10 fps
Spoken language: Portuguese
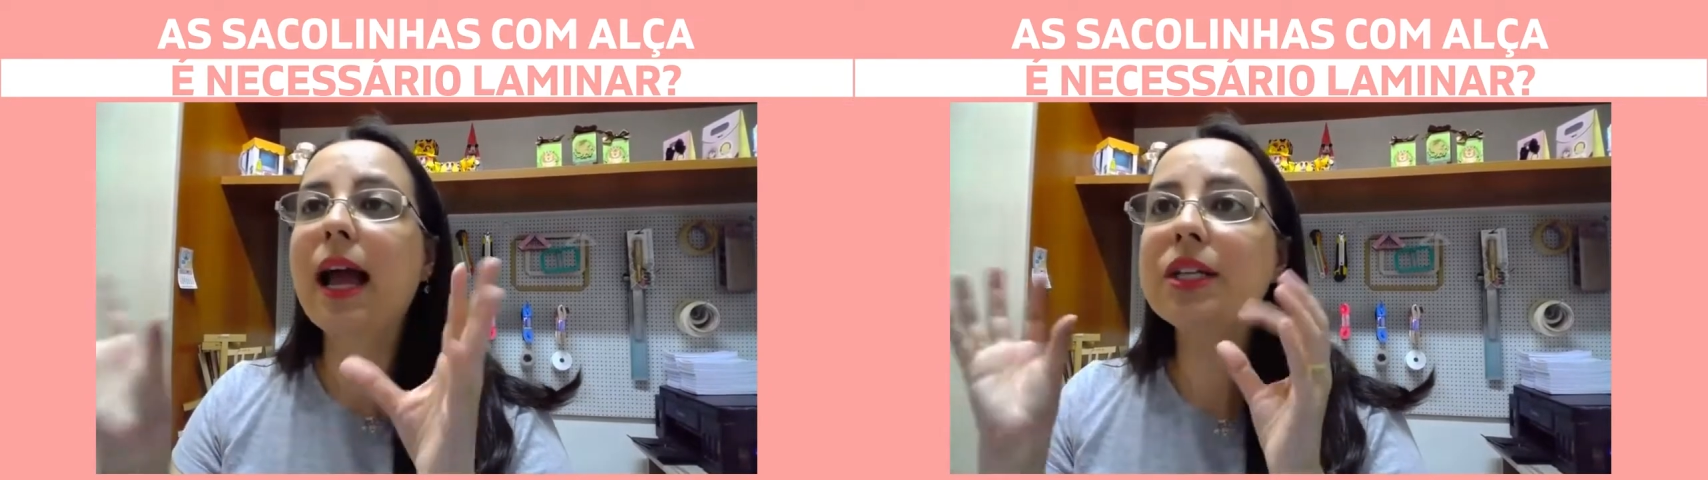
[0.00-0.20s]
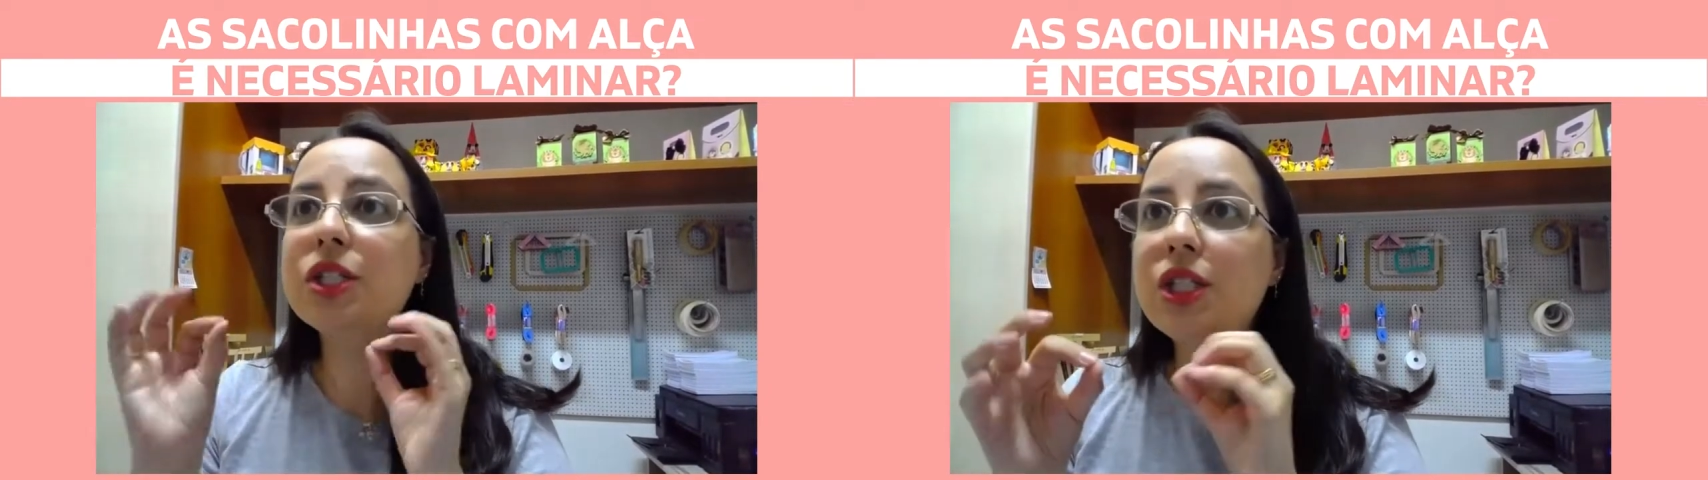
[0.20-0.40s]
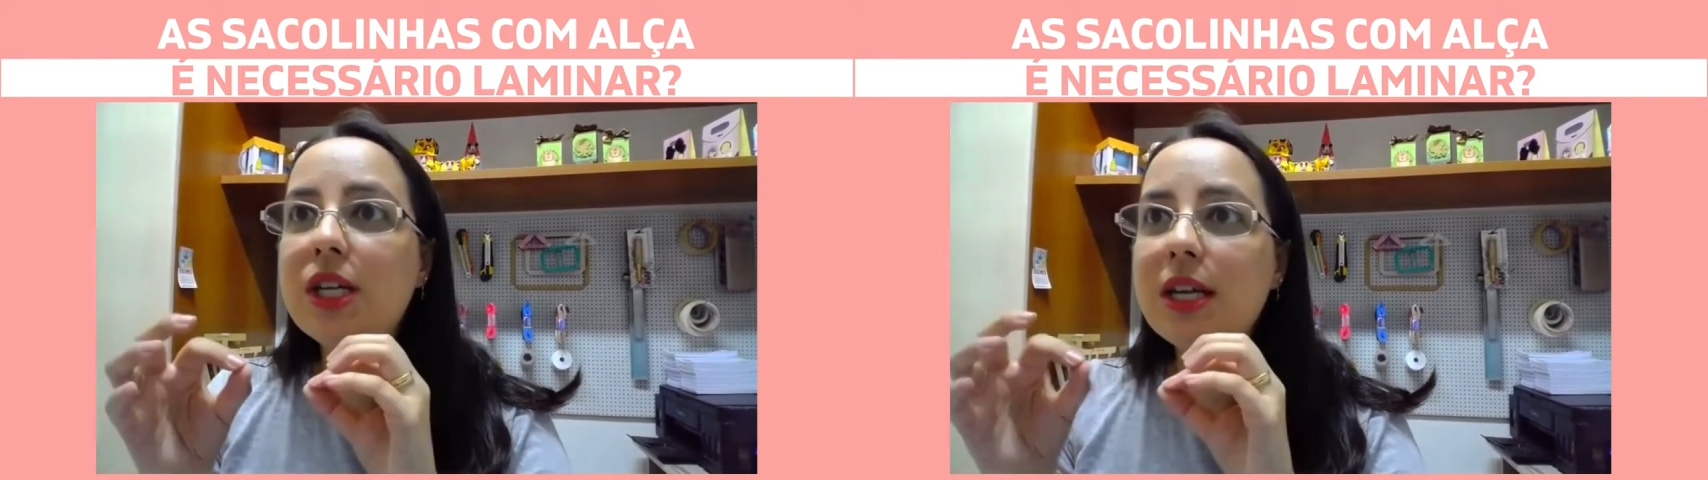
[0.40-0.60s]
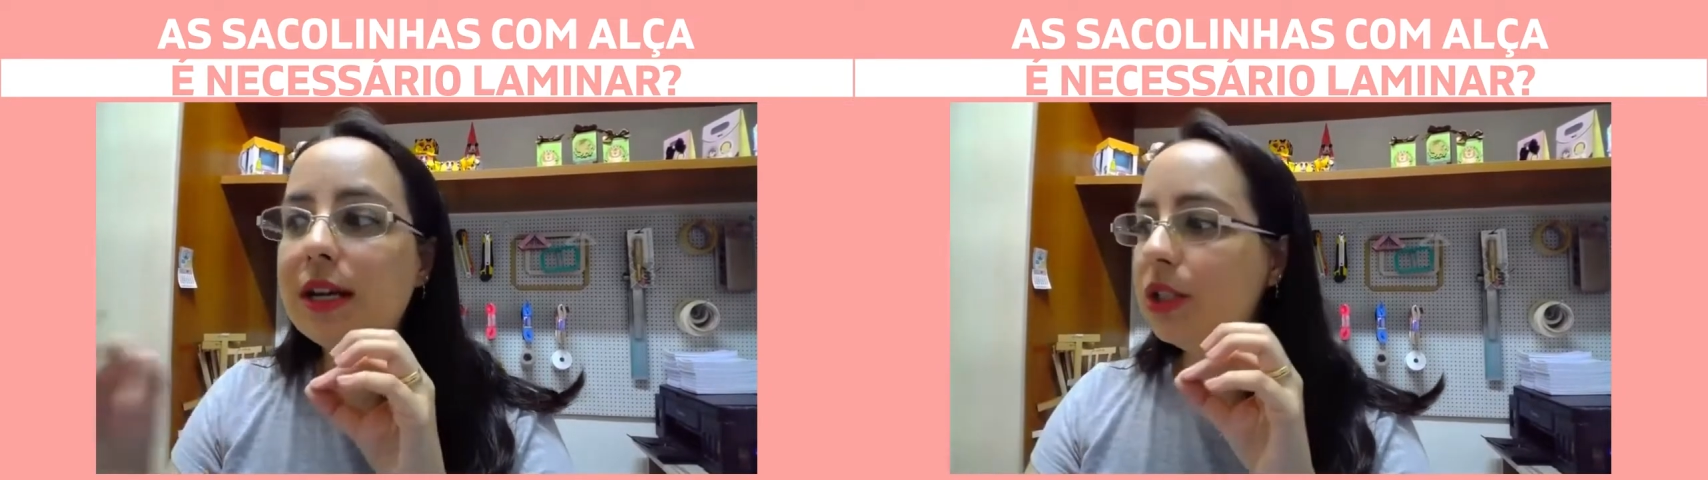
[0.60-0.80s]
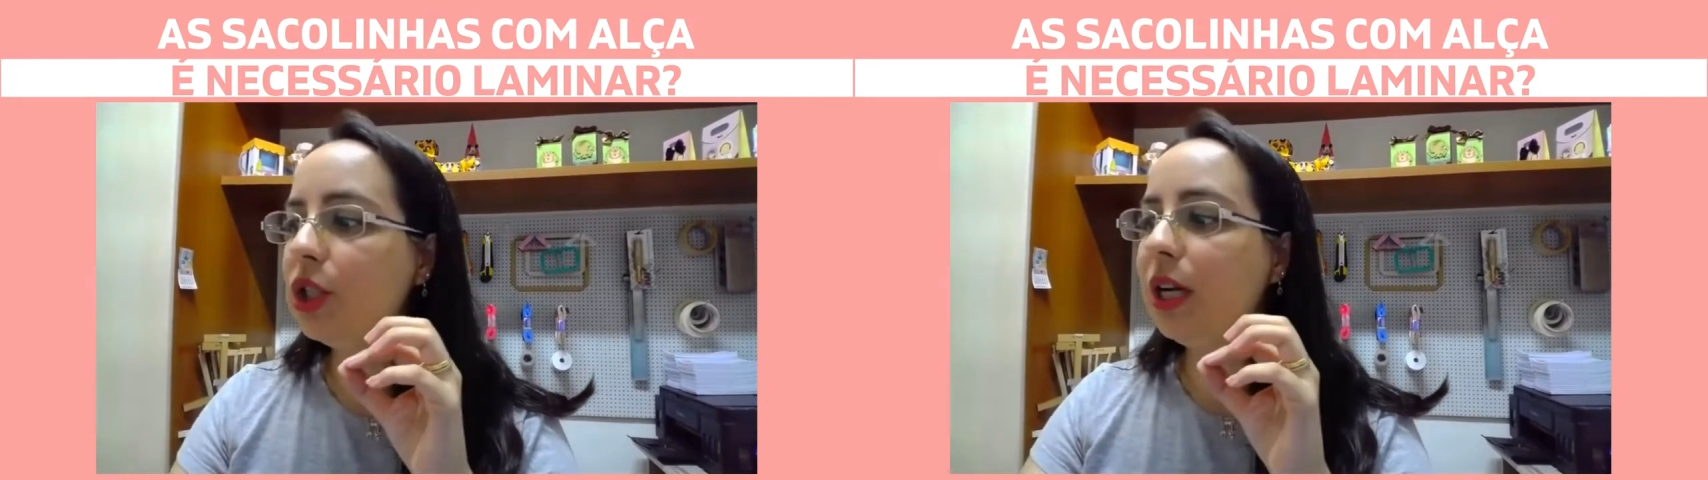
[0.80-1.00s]

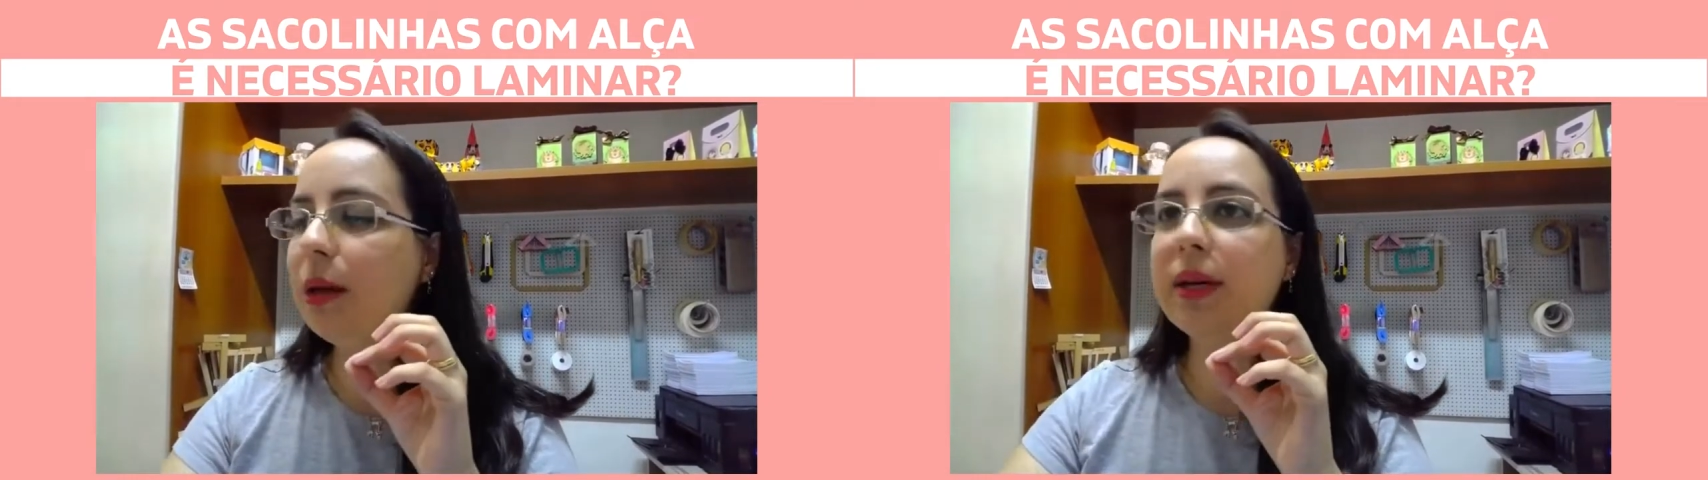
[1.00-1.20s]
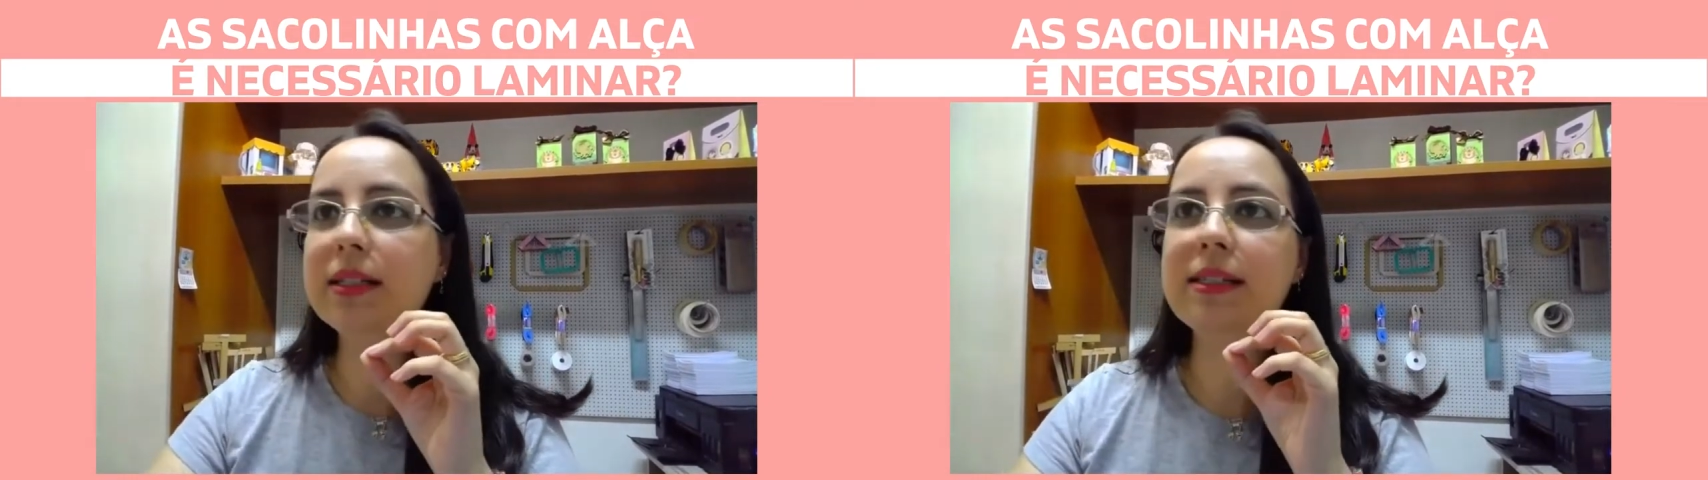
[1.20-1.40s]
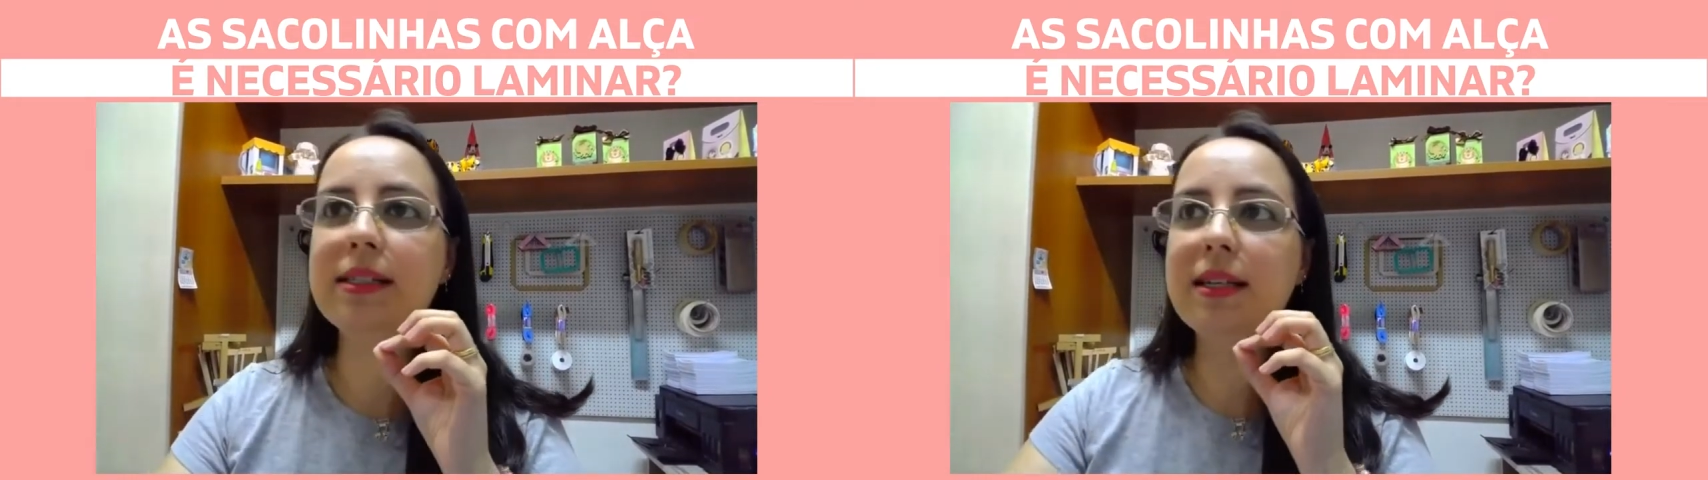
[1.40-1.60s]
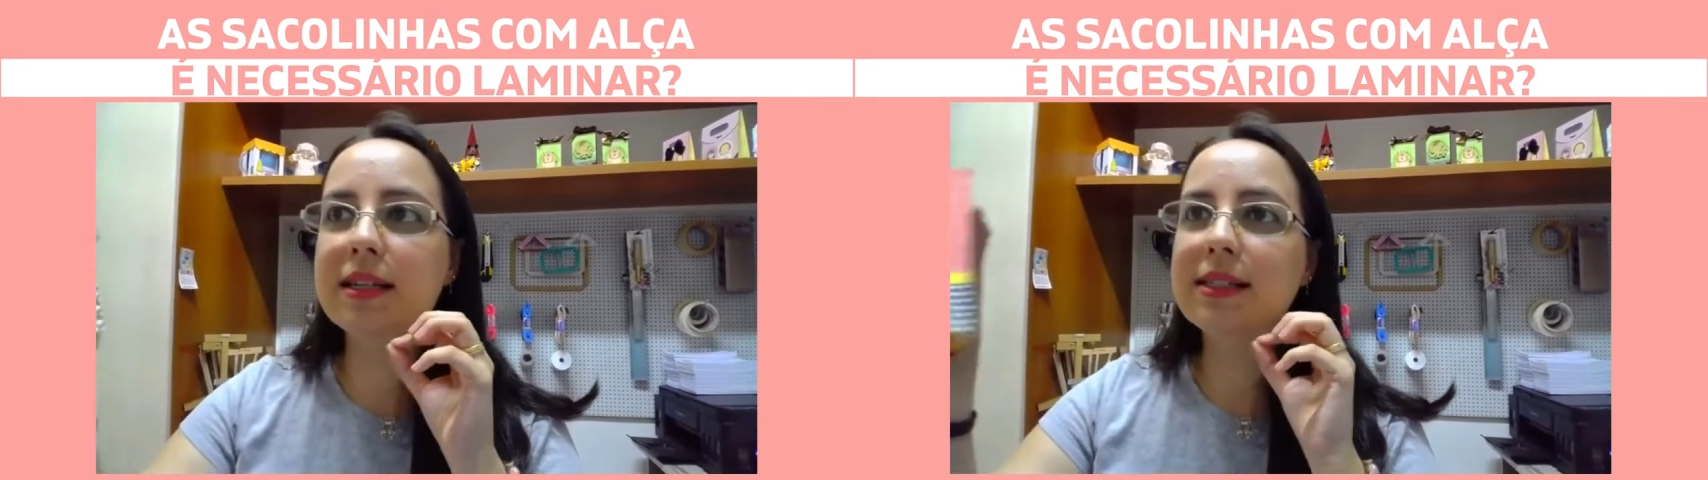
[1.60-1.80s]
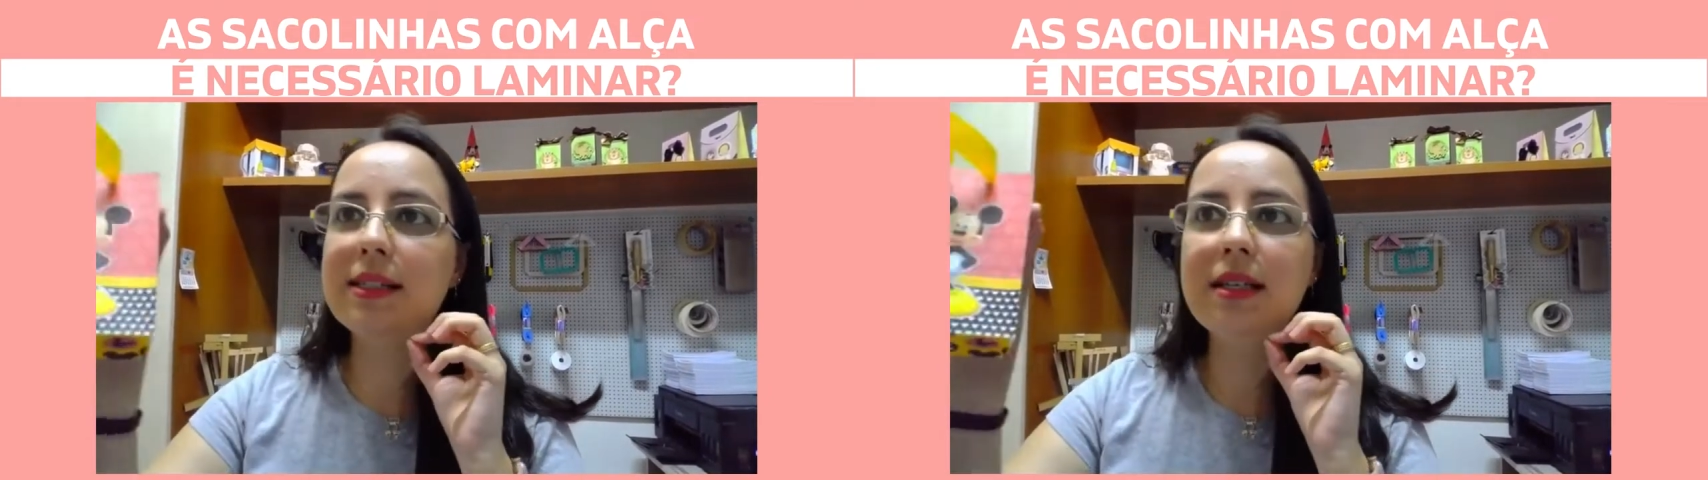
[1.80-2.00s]
Caixinha de
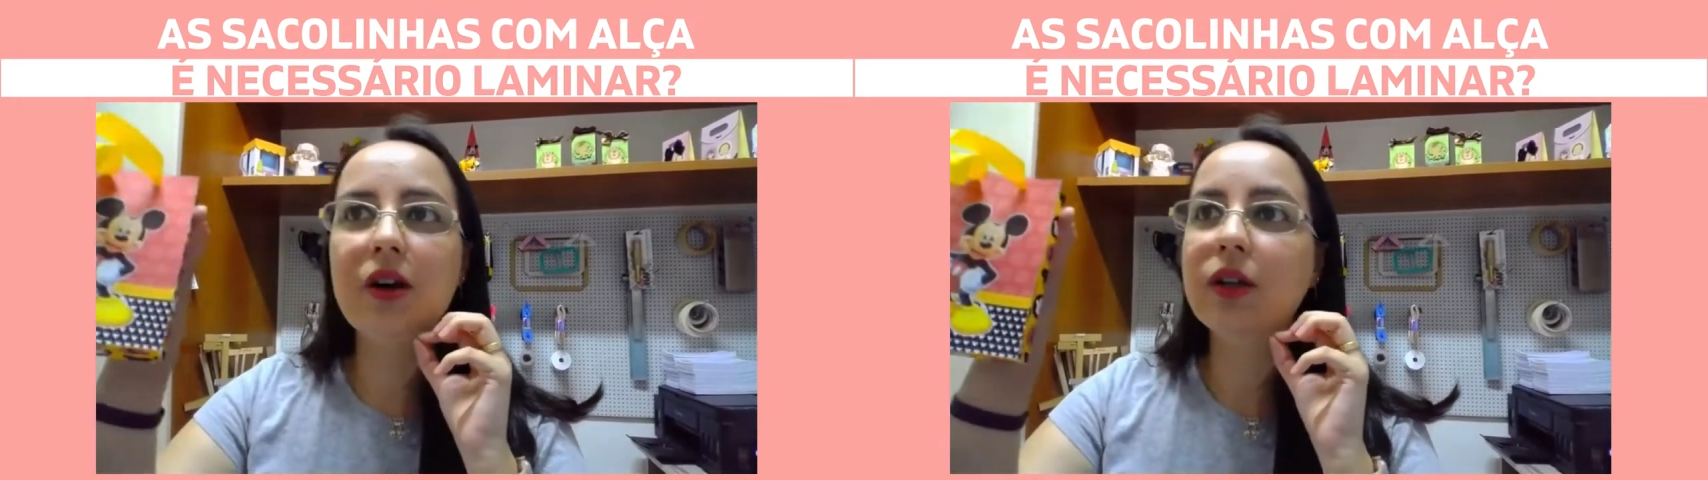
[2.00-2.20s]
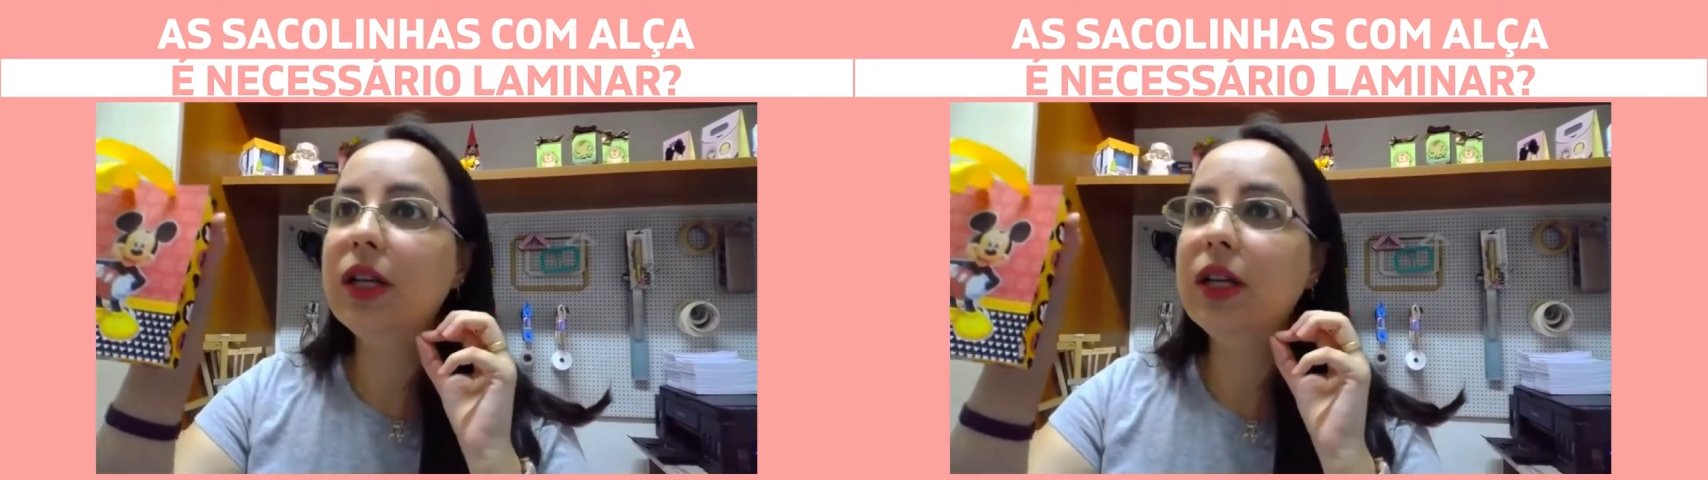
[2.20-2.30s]
lembrancinha assim,